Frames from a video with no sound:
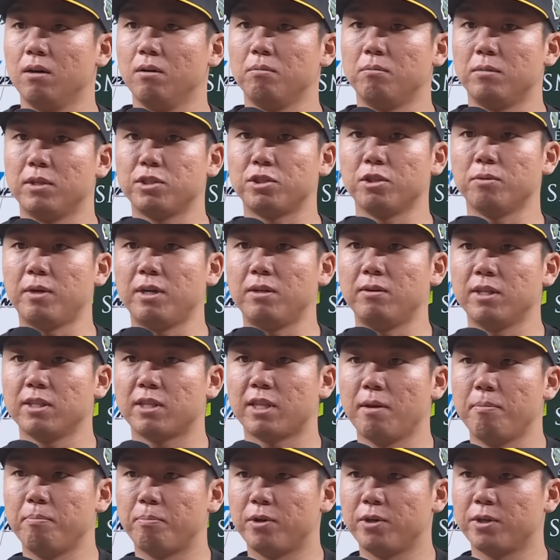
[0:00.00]
まあ、序盤は
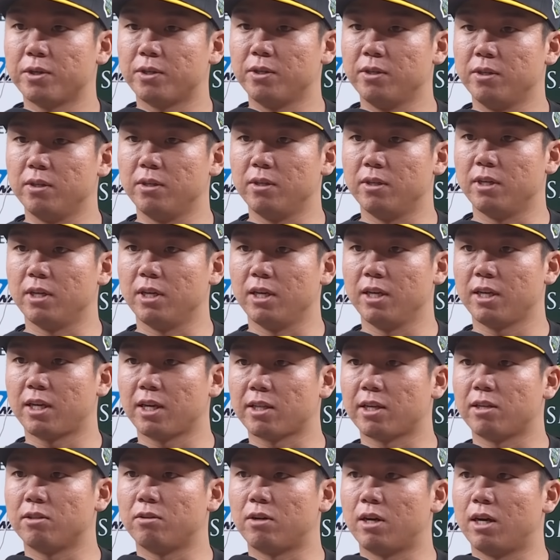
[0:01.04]
テンポよくい
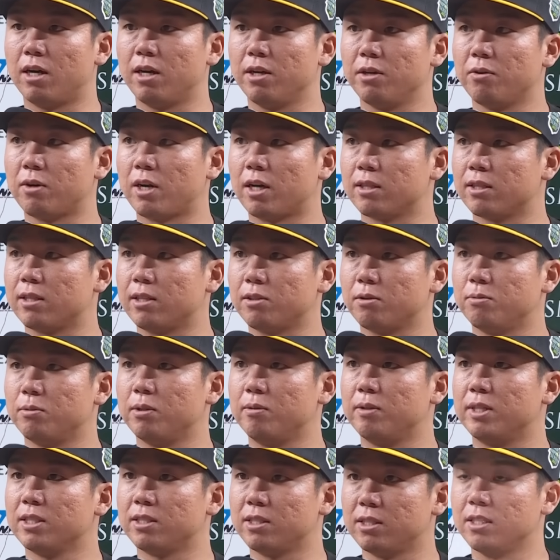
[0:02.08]
けたのが良かったと
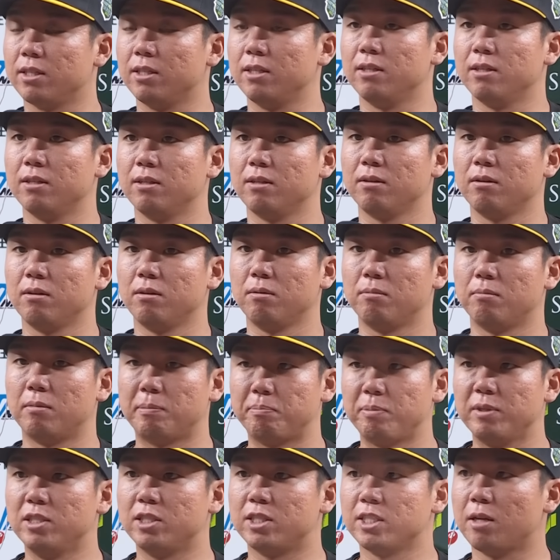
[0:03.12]
思いますし、
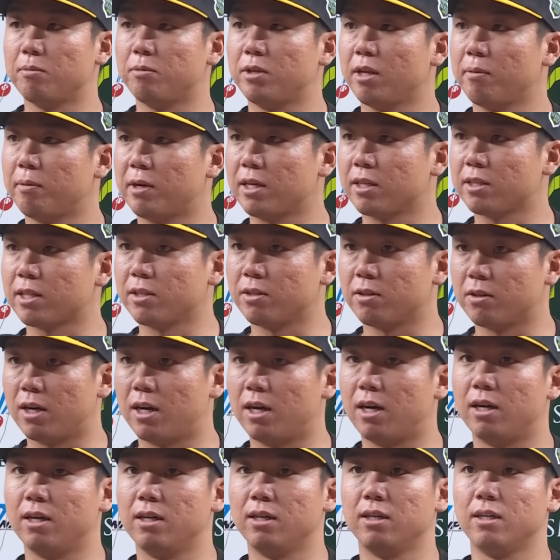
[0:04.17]
まあ、ピンチでも粘れたの
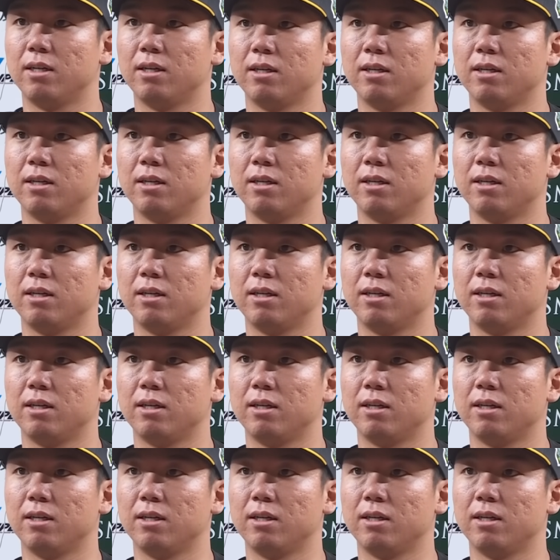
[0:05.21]
が、